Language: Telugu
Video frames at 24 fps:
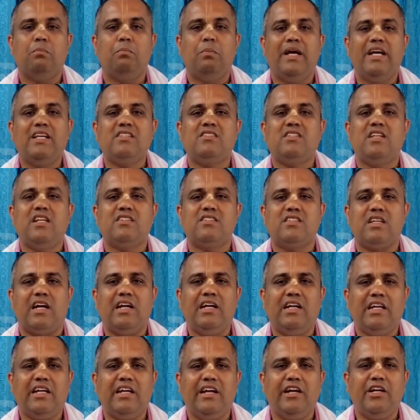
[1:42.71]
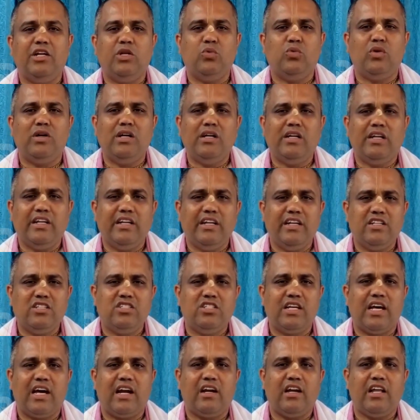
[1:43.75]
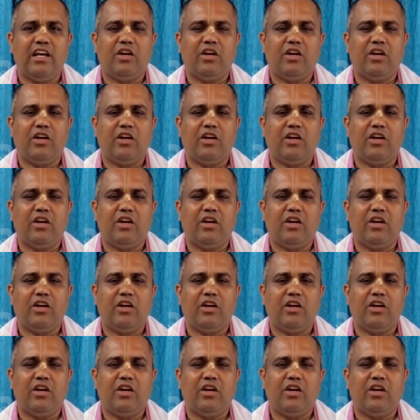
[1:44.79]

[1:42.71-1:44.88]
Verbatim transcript: బేస్లెస్ అంటే ఎటువంటి నిర్ధారణ